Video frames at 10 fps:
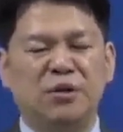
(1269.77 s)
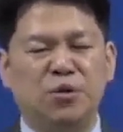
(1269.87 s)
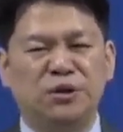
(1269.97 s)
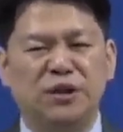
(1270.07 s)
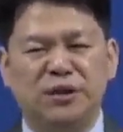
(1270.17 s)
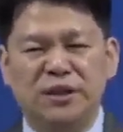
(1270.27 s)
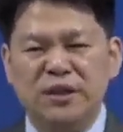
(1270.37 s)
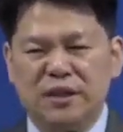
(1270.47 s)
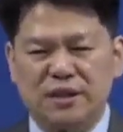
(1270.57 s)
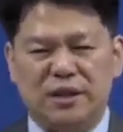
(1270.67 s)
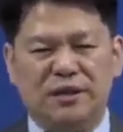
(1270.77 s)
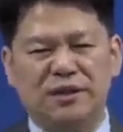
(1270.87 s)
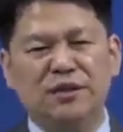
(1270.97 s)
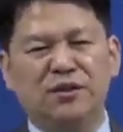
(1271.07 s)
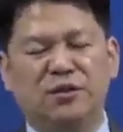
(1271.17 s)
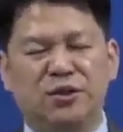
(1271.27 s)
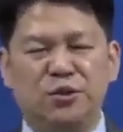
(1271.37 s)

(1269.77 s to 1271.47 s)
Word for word: 요제는 이렇게 흔드는 거죠.